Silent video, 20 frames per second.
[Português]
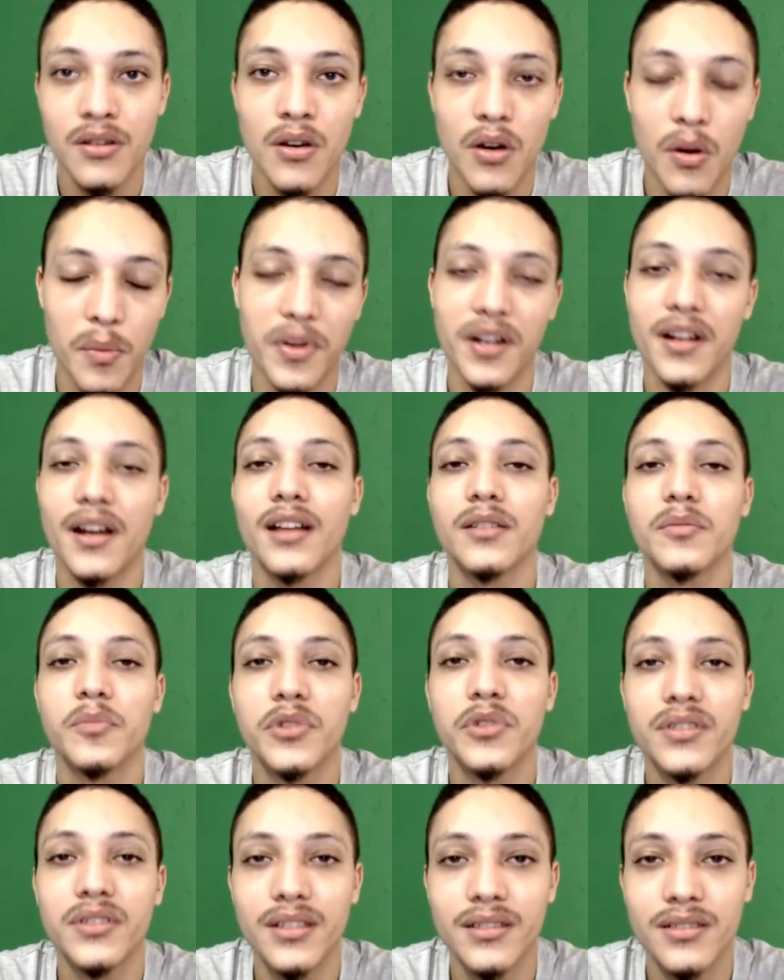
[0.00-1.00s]
Obrigado
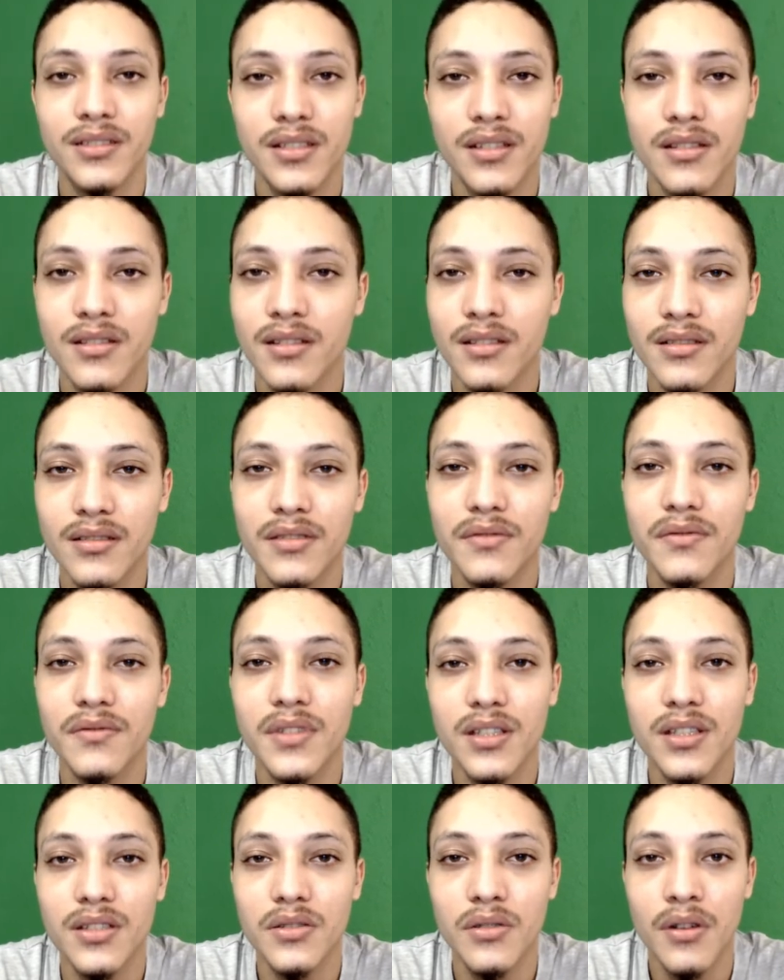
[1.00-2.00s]
por ter assistido esse
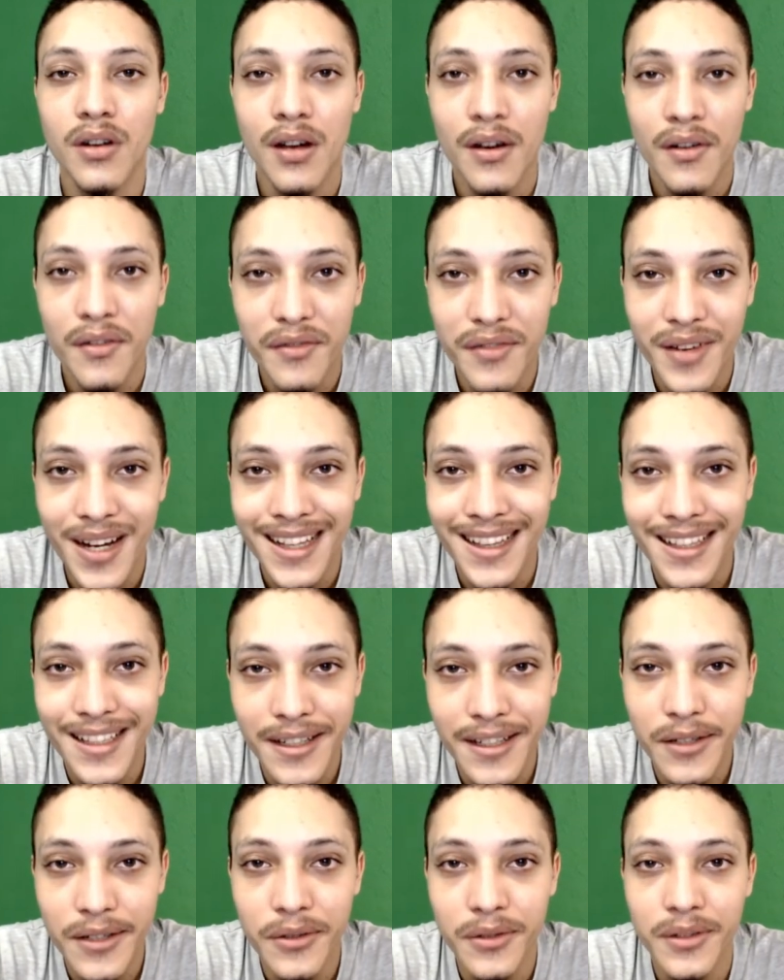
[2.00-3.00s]
vídeo,
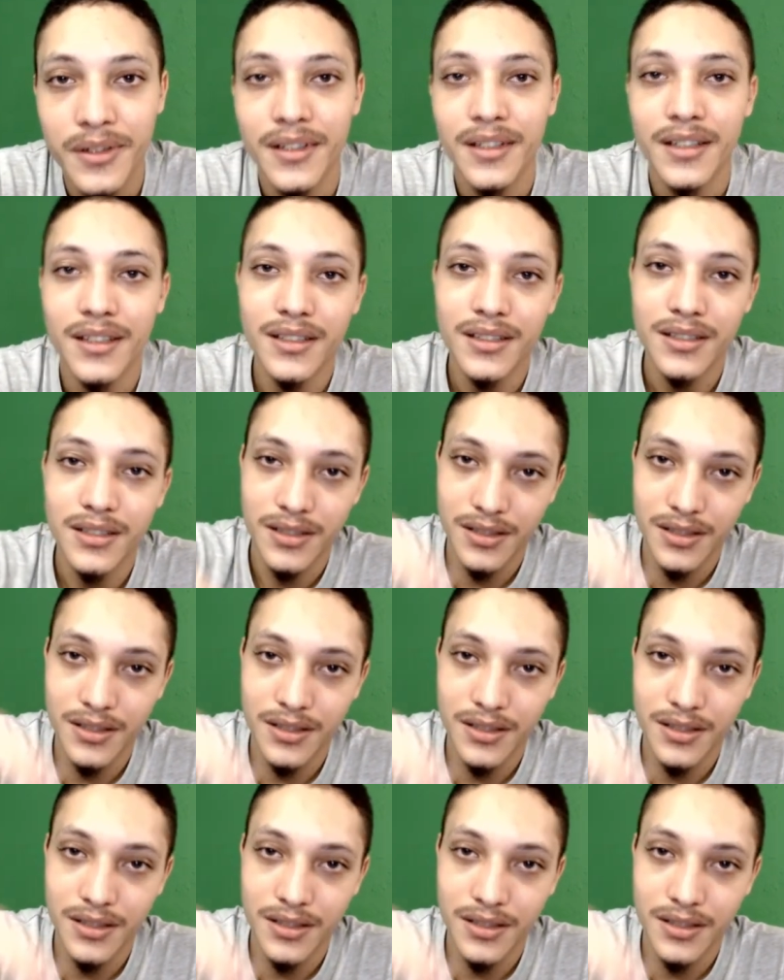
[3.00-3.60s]
valeu e